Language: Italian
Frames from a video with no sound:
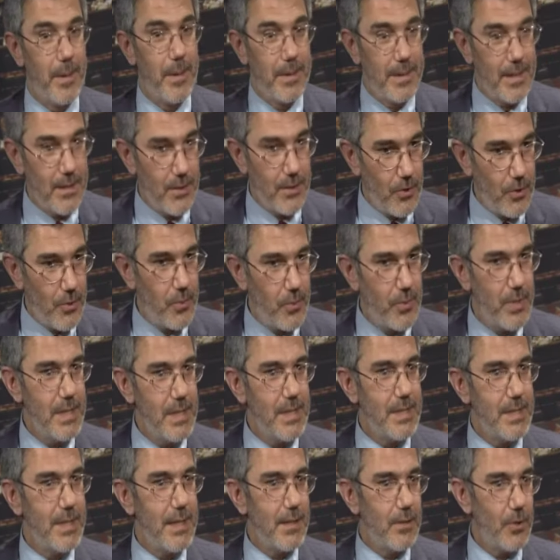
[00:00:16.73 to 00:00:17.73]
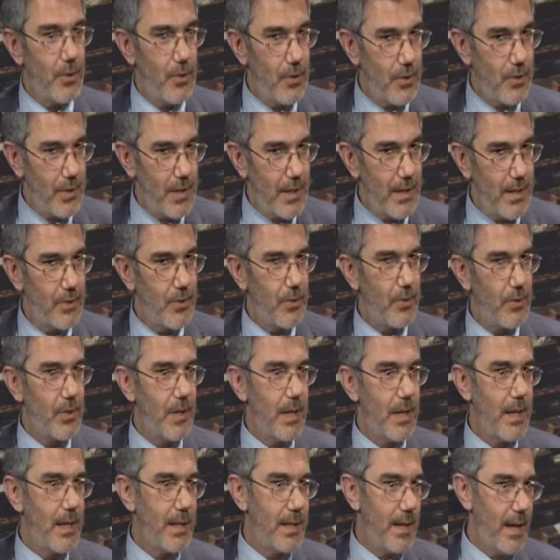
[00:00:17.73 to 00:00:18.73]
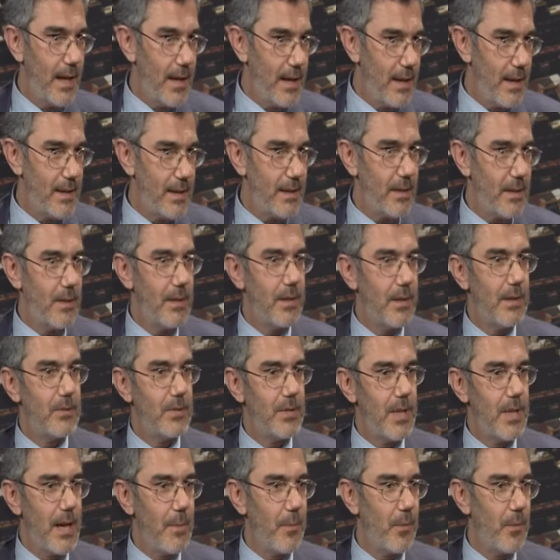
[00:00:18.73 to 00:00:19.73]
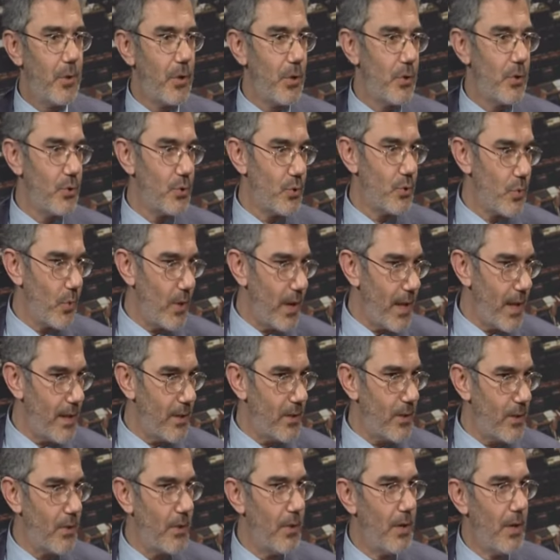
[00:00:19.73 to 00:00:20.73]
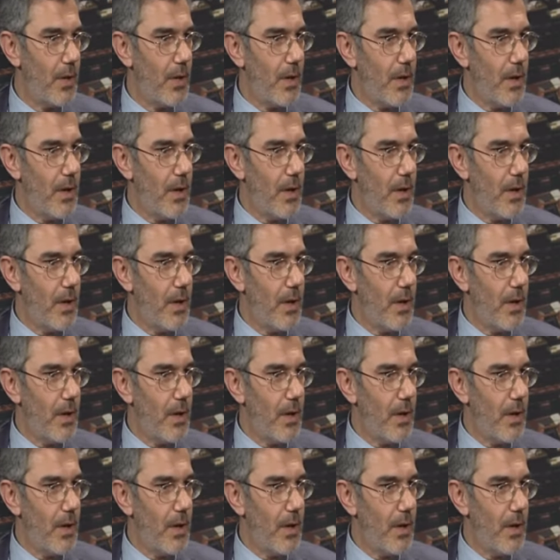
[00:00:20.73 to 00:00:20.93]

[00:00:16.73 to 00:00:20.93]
Partito Comunista torna, torna in Italia, lo stiamo ricostruendo